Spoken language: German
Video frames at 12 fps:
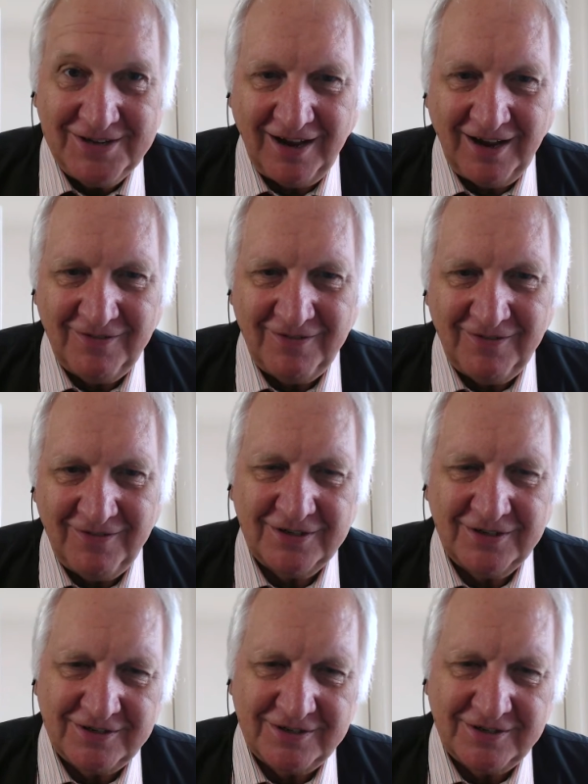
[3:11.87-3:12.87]
teilweise
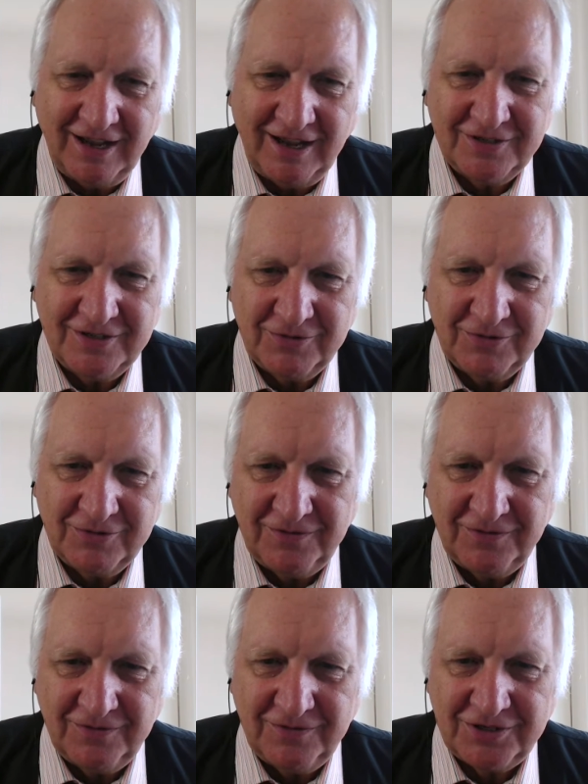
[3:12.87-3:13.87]
langsam Schritt
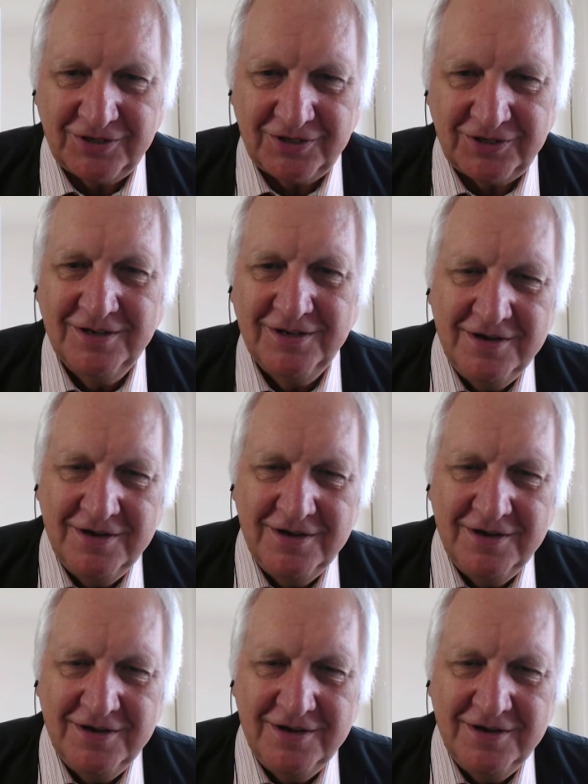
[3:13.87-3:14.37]
für Schritt